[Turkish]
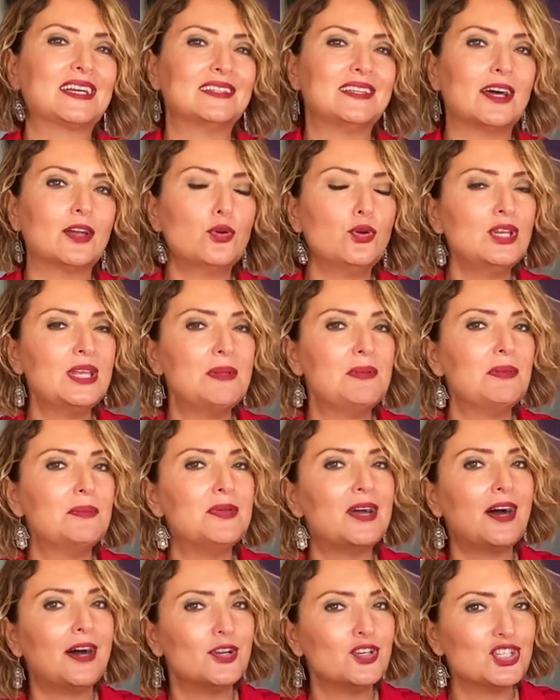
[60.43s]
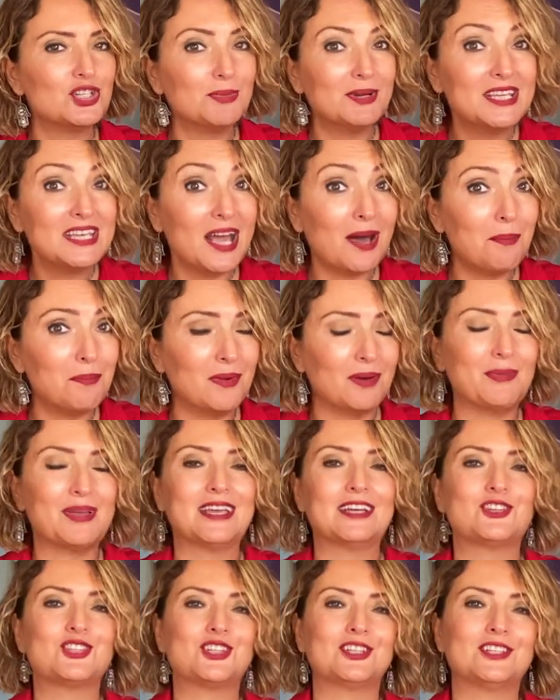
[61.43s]
kadar önemli bir harcama
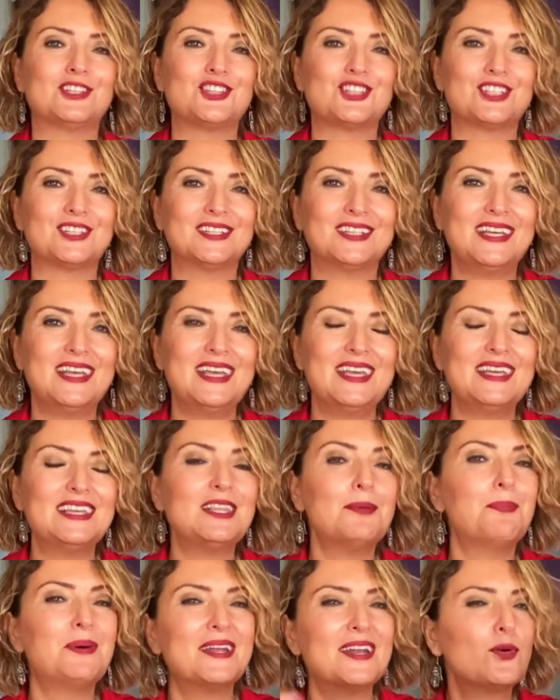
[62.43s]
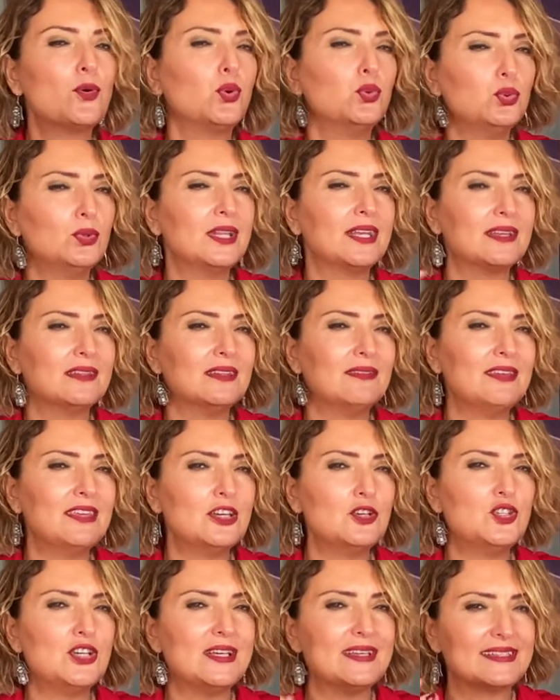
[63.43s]
yapmamaya çalışın. Ya da para konularında
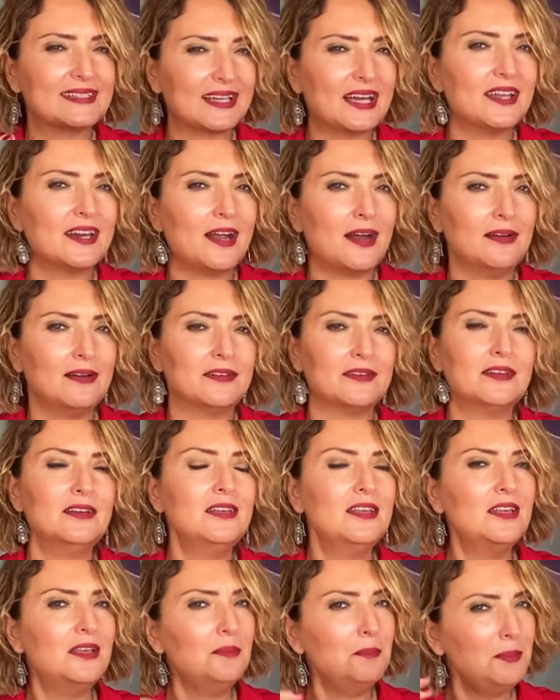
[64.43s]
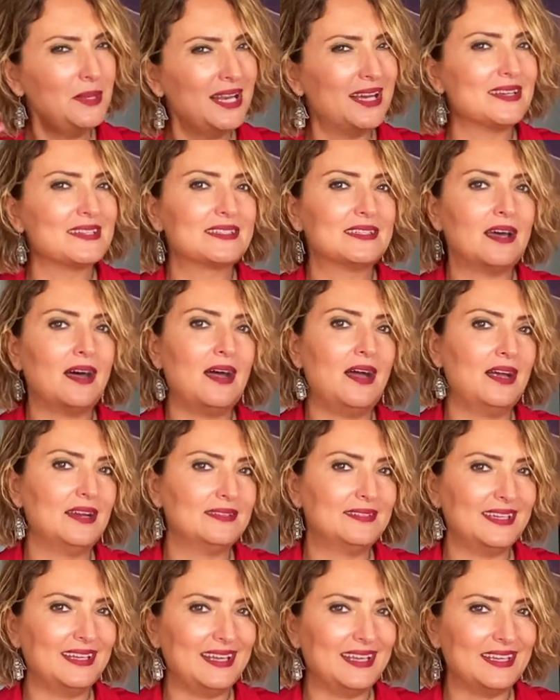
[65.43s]
vereceğiniz kararları biraz daha
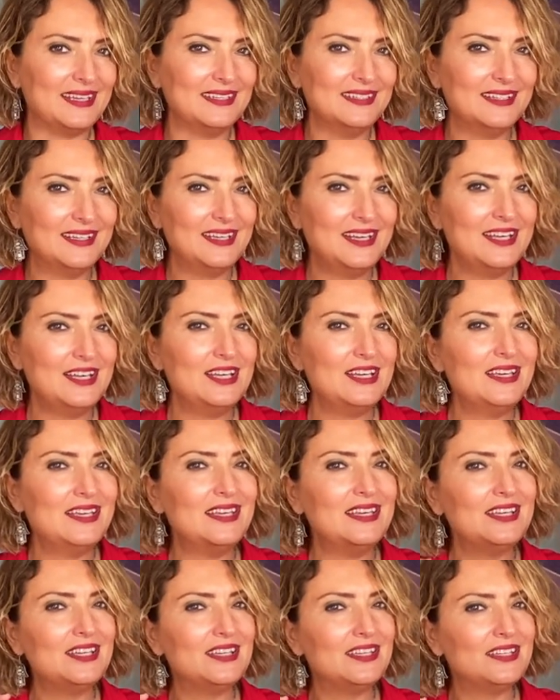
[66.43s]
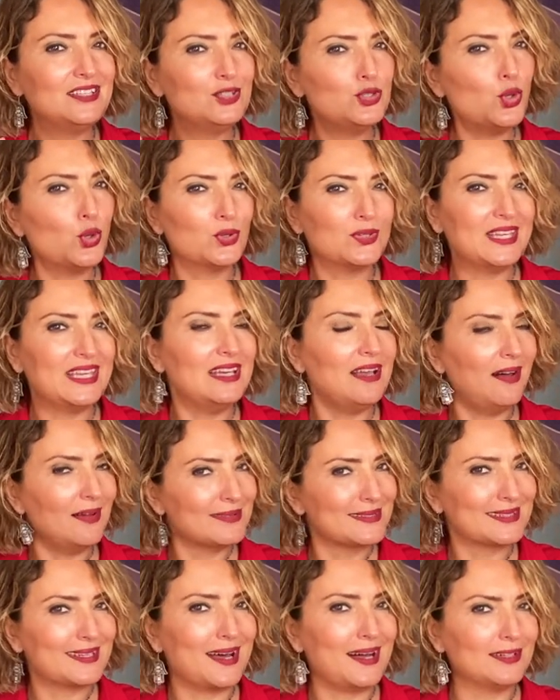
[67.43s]
erteleyin. Ee, çok değil
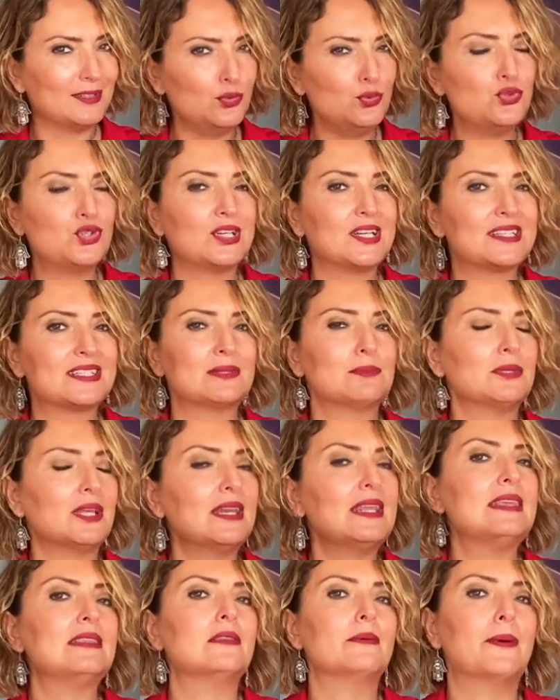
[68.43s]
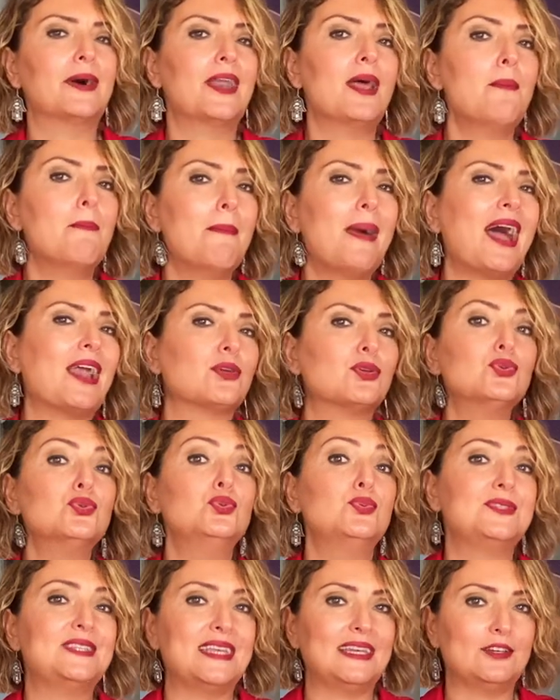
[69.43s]
az kaldı 3 Kasım'dan itibaren
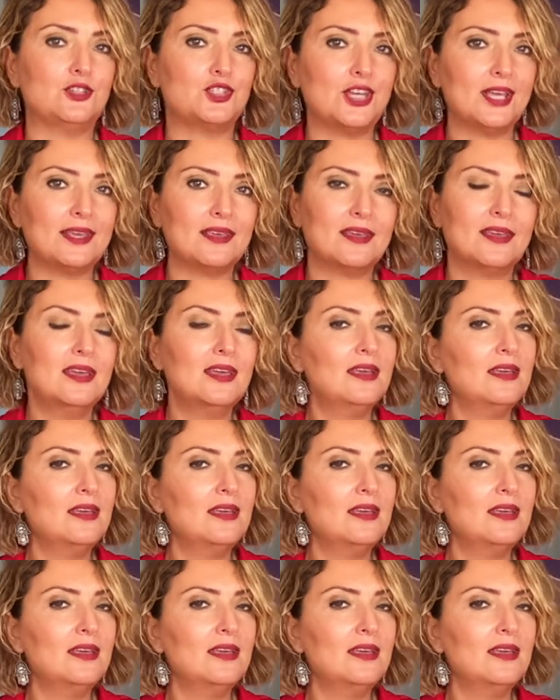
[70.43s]
Merkür düzelecek